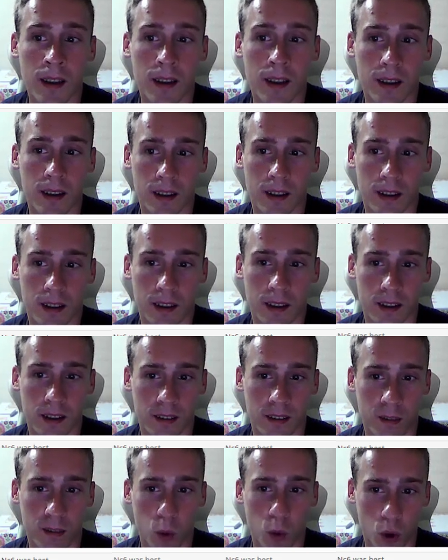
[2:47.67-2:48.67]
а,
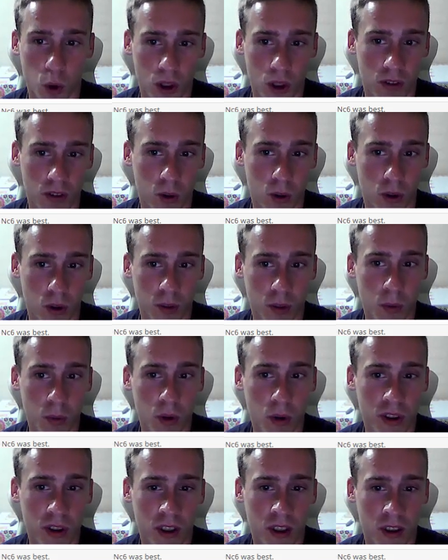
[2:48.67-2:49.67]
тоже не все так
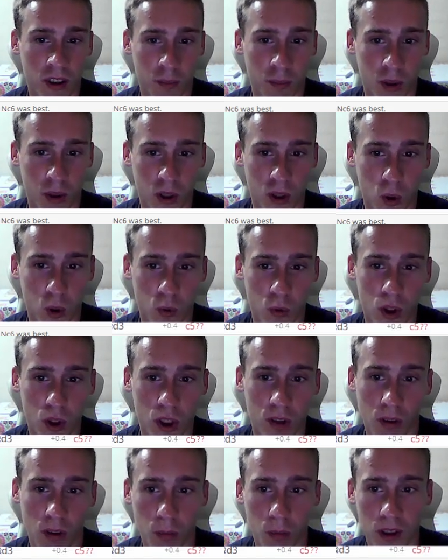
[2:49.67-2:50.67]
просто. Покажу в
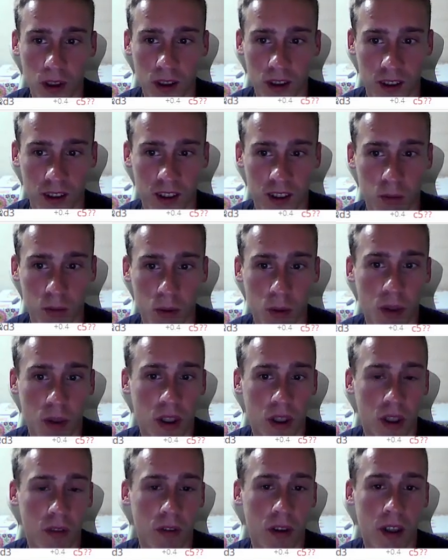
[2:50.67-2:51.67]
режиме блица здесь
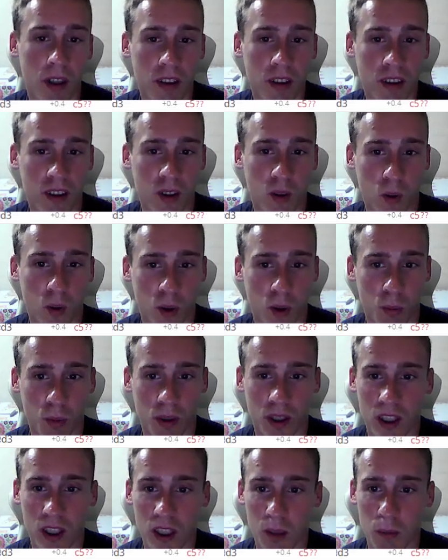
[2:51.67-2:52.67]
примерный вариант, который, по
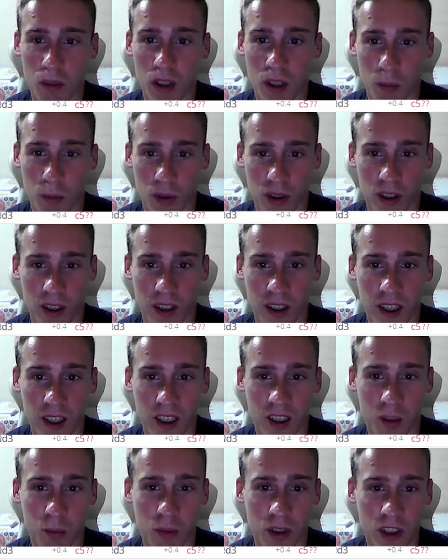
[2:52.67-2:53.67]
крайней мере,
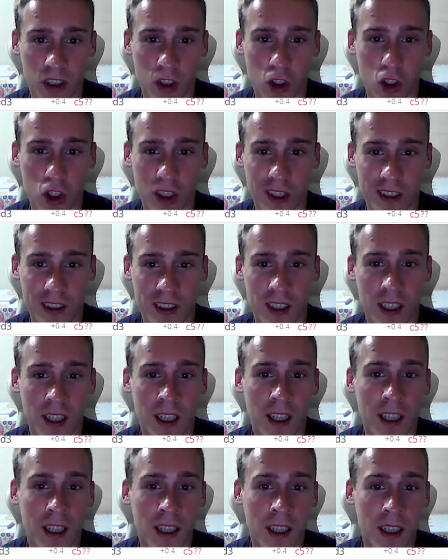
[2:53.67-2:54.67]
предлагает мне личес.
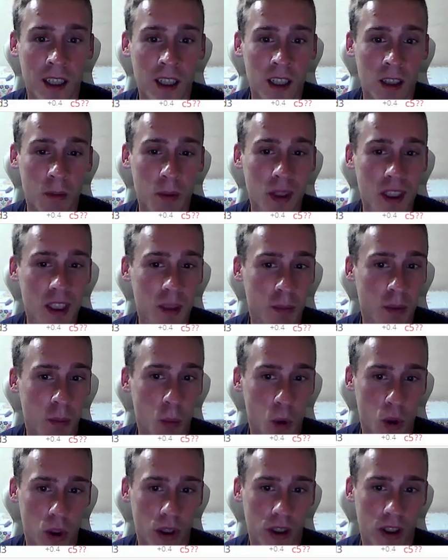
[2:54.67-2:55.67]
В принципе,
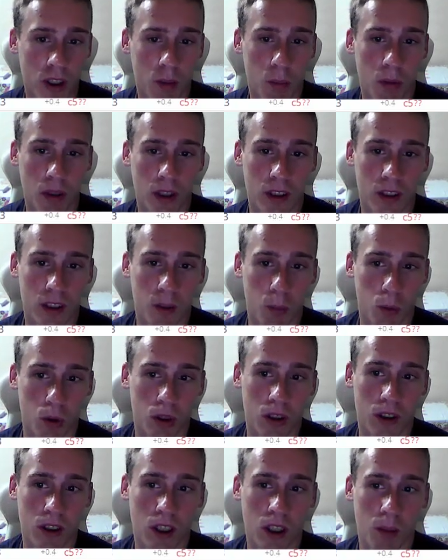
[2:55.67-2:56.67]
можно играть по-разному.
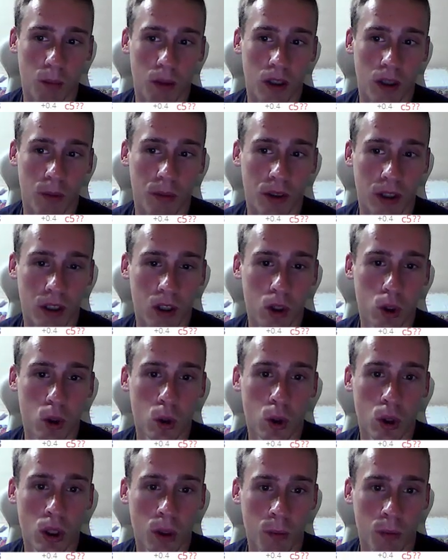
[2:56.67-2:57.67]
Здесь как белым, так и
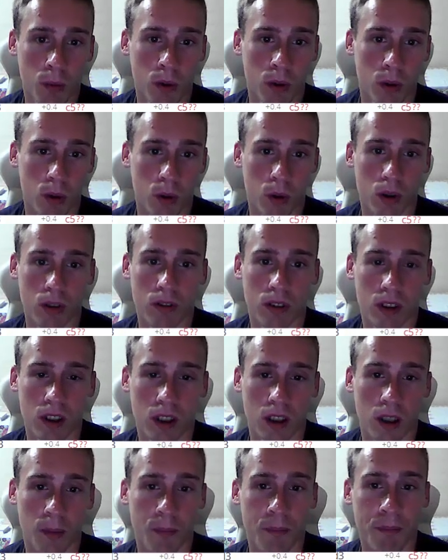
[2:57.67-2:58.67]
черным. То есть в
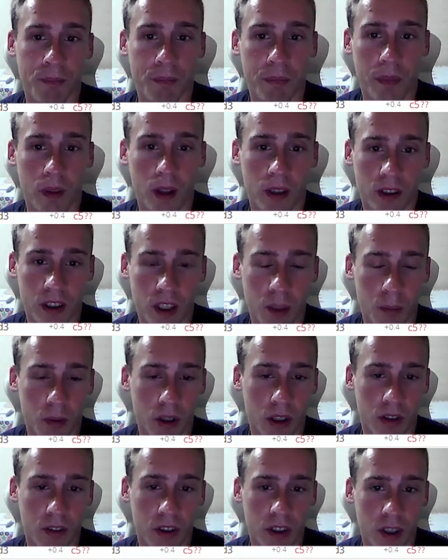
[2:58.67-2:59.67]
целом схема
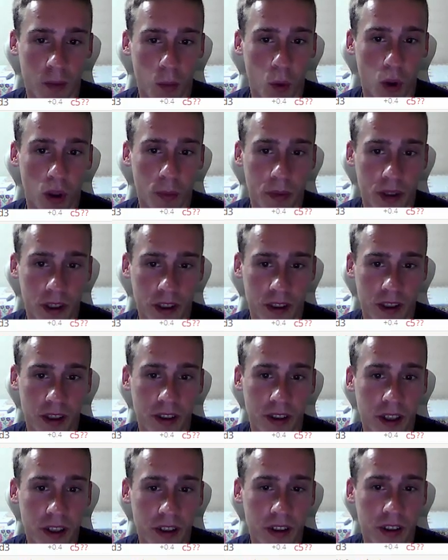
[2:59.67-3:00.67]
развития более-менее
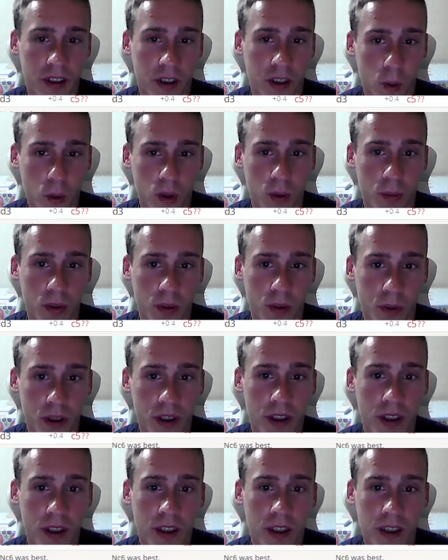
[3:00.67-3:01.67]
стандартная, но тем не
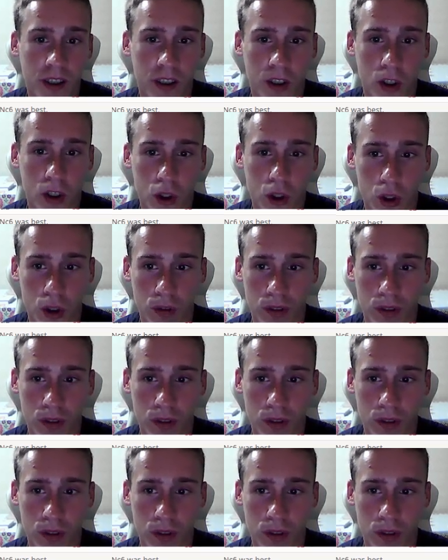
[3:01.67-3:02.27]
менее, конечно же,